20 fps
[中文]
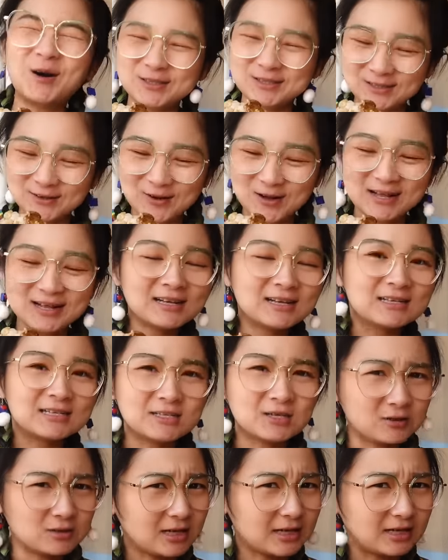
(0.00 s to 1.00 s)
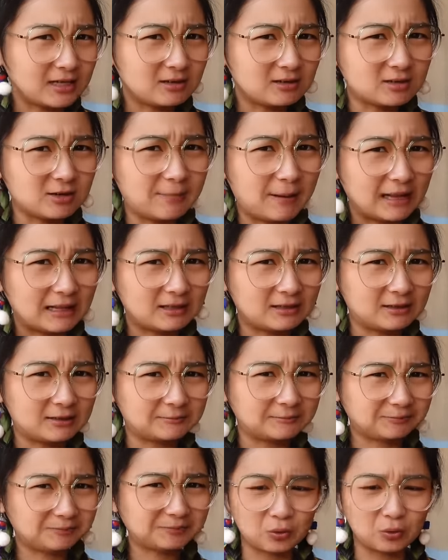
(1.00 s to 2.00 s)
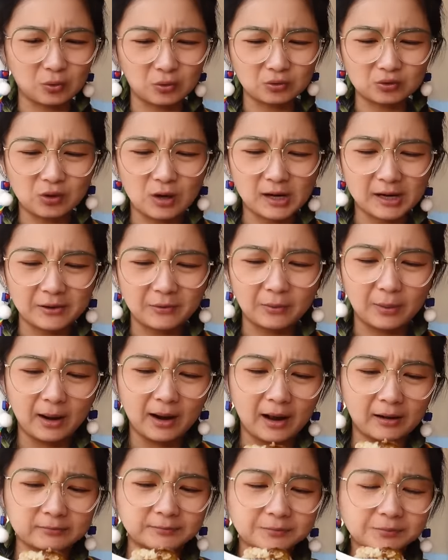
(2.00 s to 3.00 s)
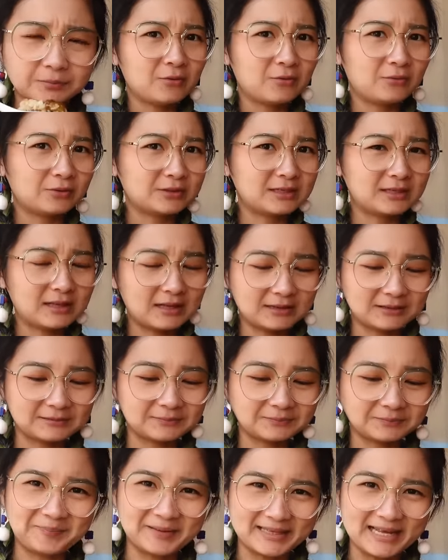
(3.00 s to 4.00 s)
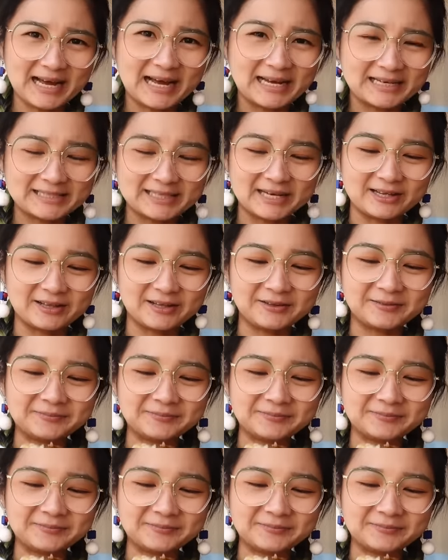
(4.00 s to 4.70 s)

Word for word: 好喜欢！小姐一定是把她的酒功传给我了，我现在比她还馋。